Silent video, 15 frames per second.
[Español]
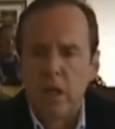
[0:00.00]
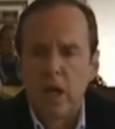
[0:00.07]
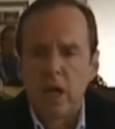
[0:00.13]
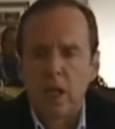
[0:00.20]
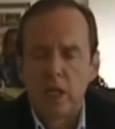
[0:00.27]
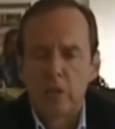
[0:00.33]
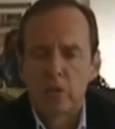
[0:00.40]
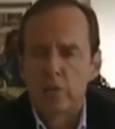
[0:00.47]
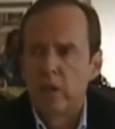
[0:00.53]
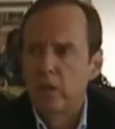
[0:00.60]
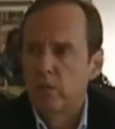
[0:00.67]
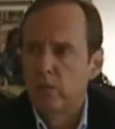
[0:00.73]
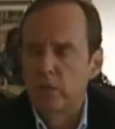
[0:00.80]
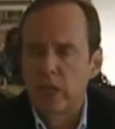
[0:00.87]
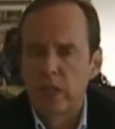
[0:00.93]
aquí nos va a
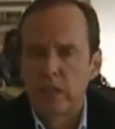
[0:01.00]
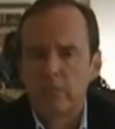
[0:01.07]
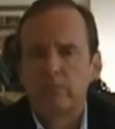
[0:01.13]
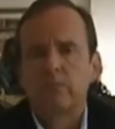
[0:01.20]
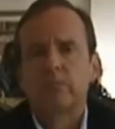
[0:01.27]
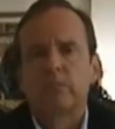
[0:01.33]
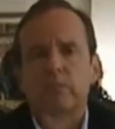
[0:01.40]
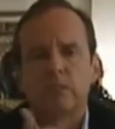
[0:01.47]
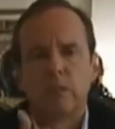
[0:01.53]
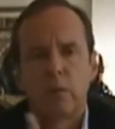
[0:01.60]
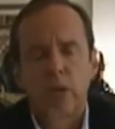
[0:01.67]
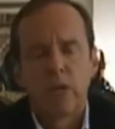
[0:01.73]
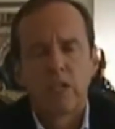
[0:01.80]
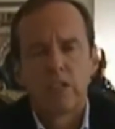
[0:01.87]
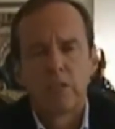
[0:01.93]
encontrar. Te
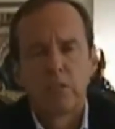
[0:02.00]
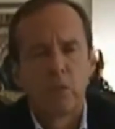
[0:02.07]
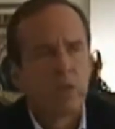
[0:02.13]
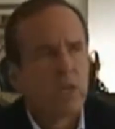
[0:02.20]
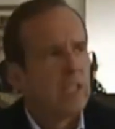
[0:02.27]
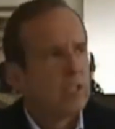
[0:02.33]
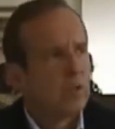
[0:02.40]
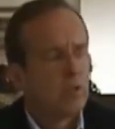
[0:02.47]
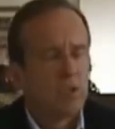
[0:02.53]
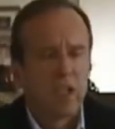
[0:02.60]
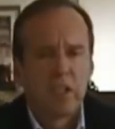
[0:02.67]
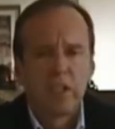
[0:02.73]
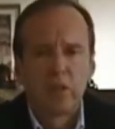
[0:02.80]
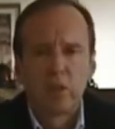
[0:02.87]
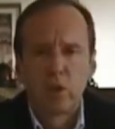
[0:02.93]
voy a decir por qué eres
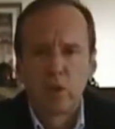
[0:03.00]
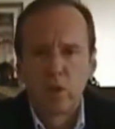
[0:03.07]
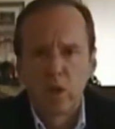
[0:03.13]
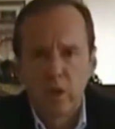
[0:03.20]
contradictorio.